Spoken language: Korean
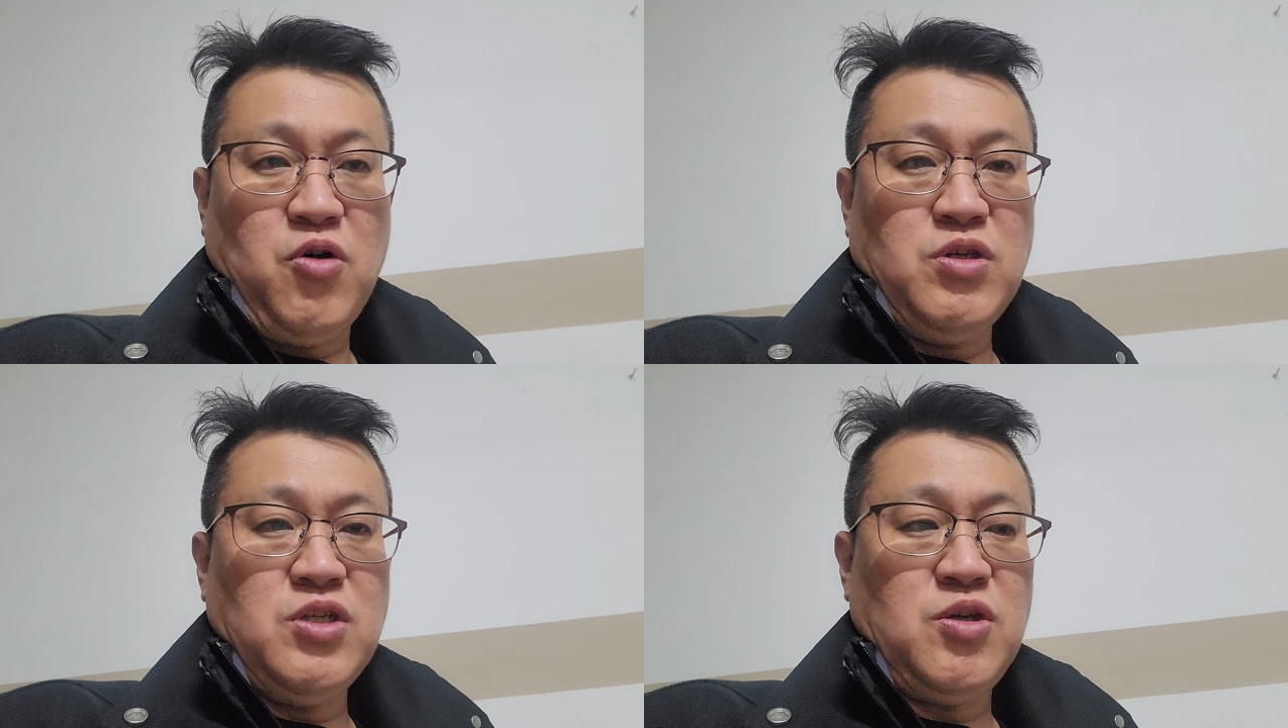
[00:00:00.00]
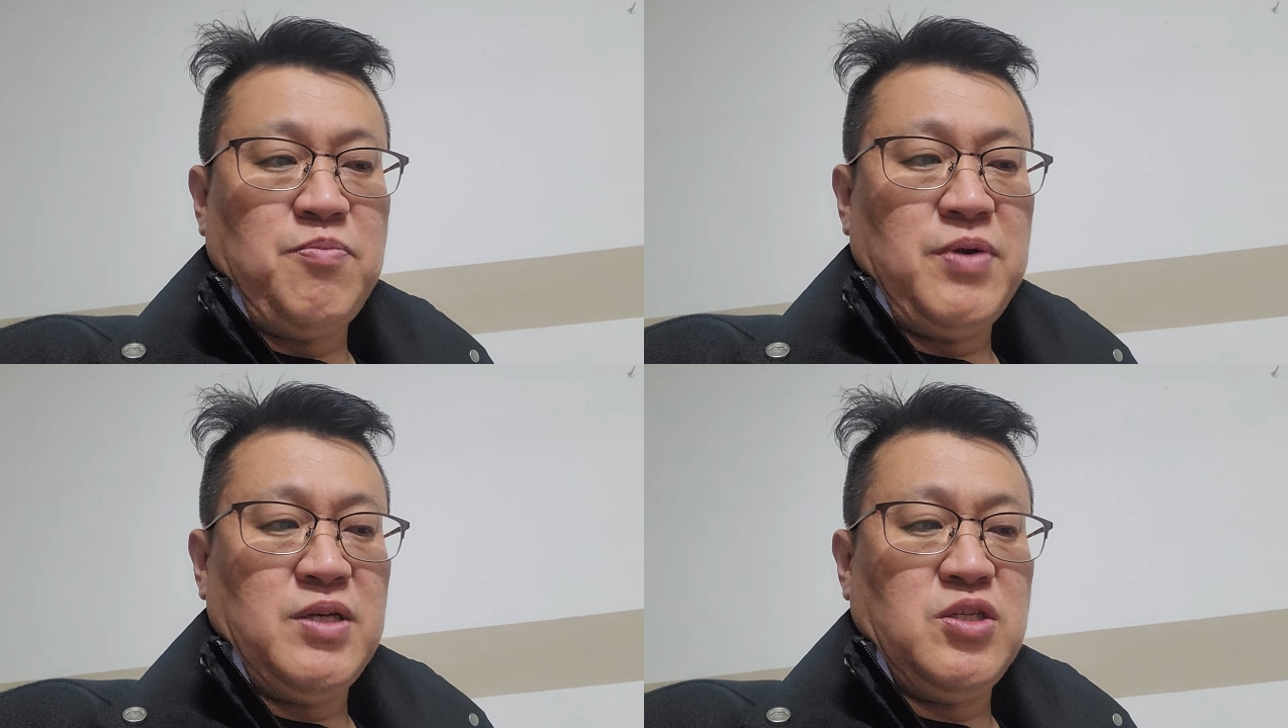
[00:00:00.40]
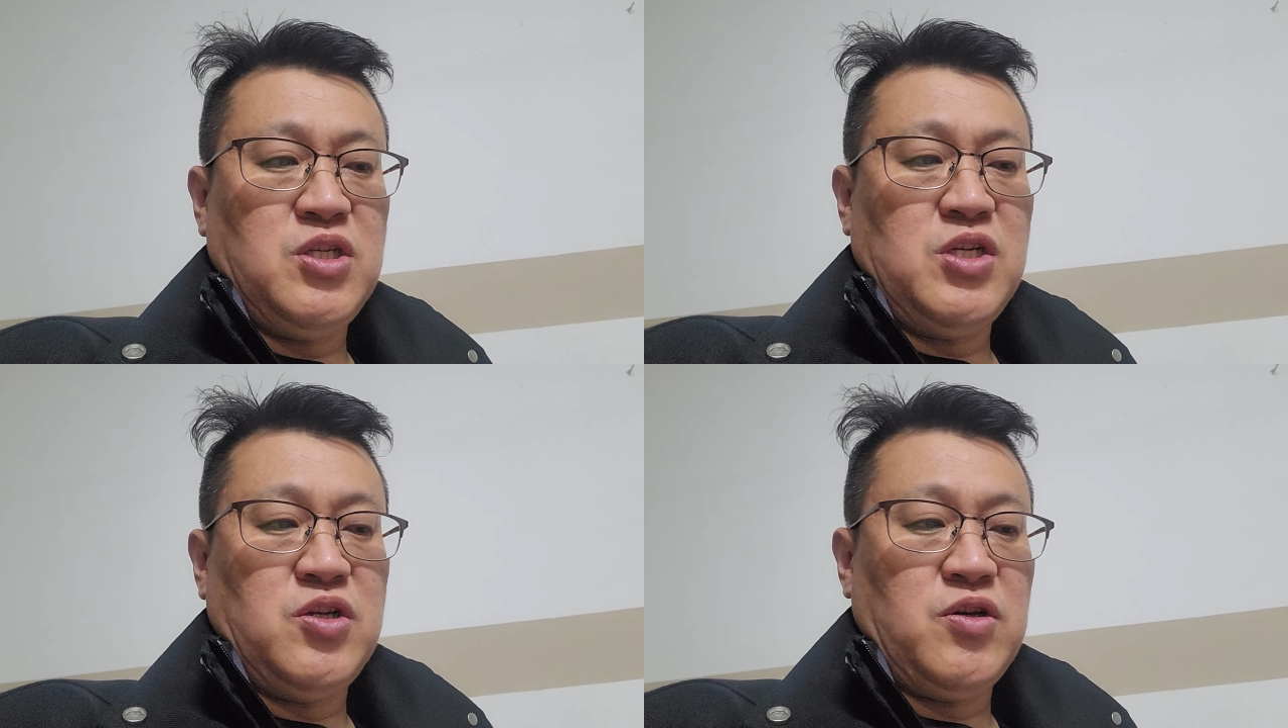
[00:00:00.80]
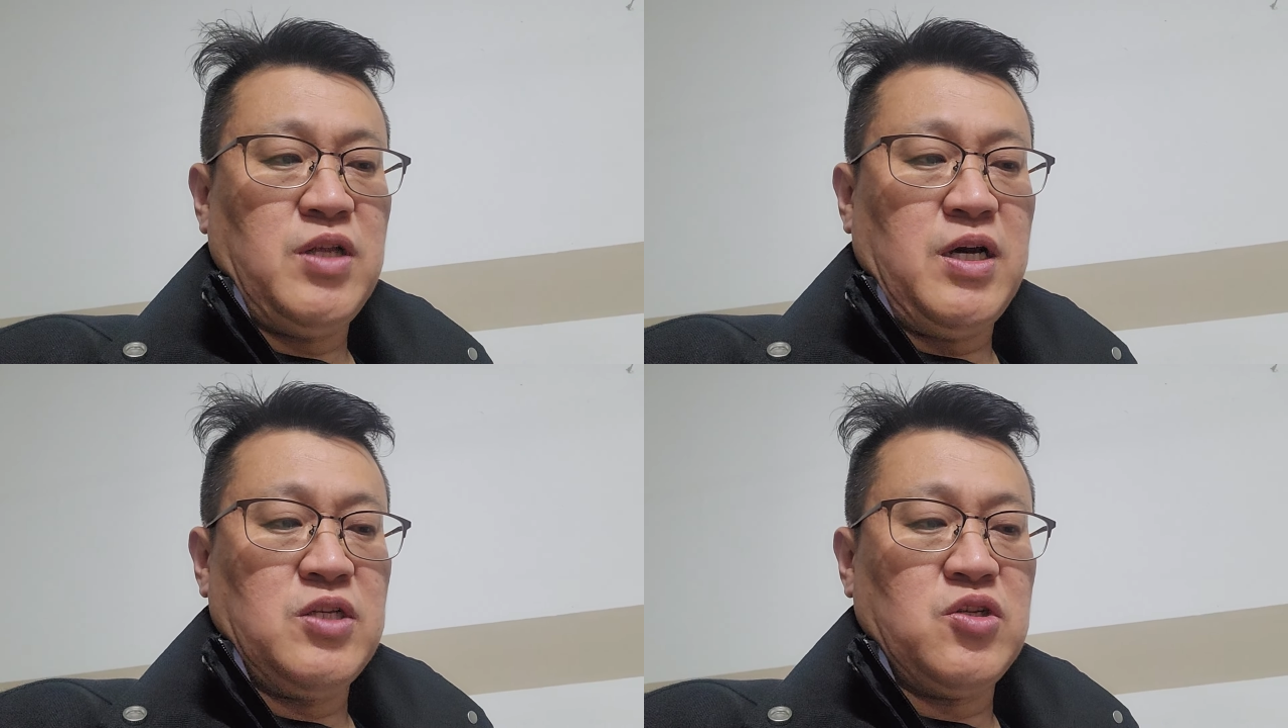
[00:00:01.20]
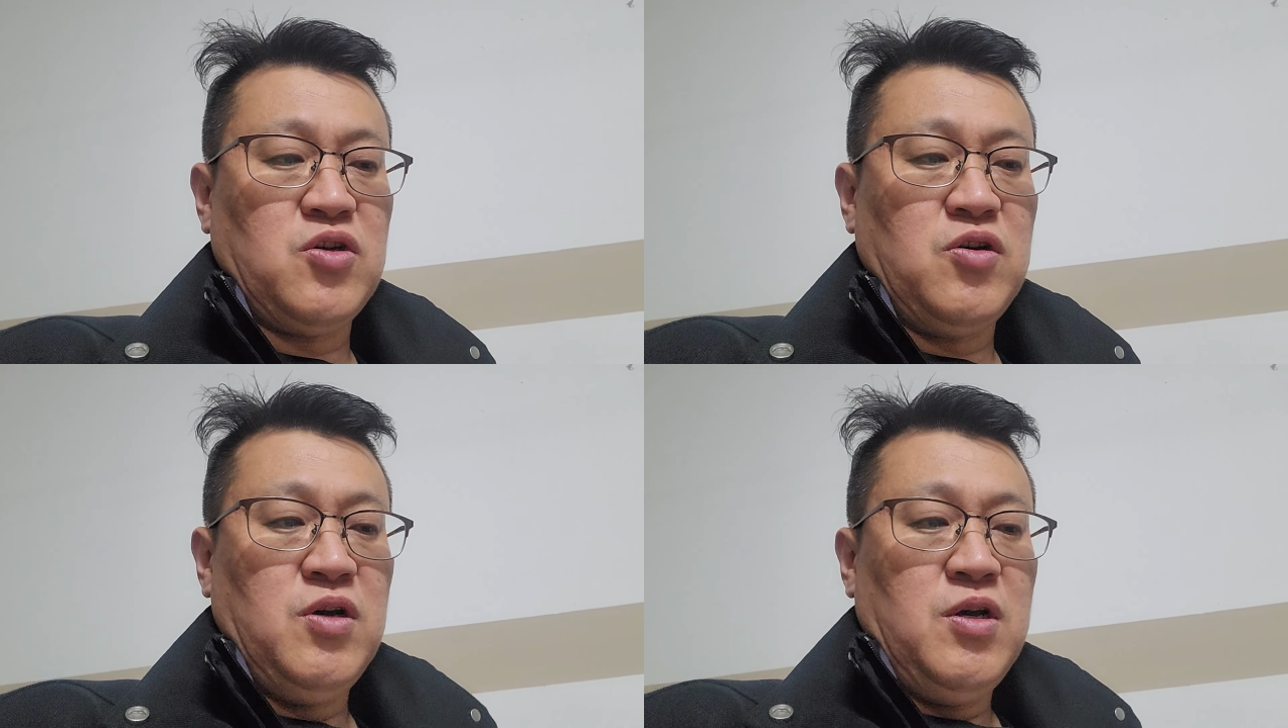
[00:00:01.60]
어닝 서프라이즈 실적이
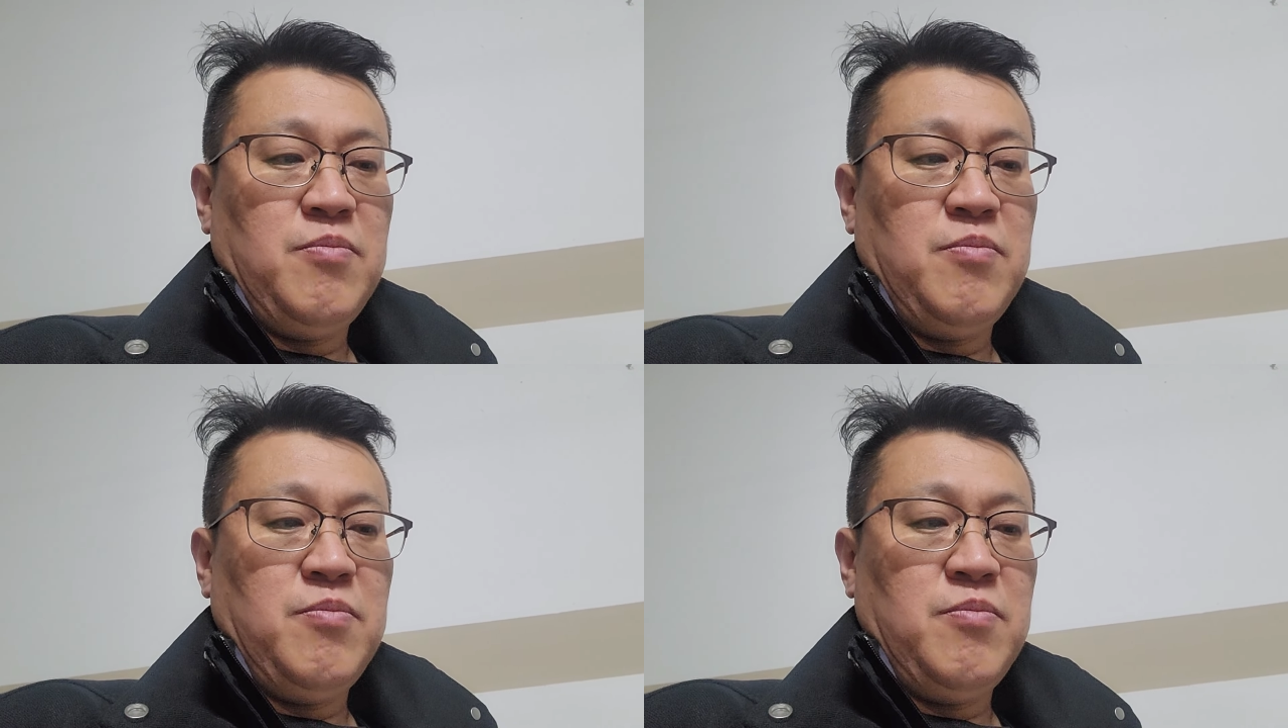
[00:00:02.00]
나왔죠.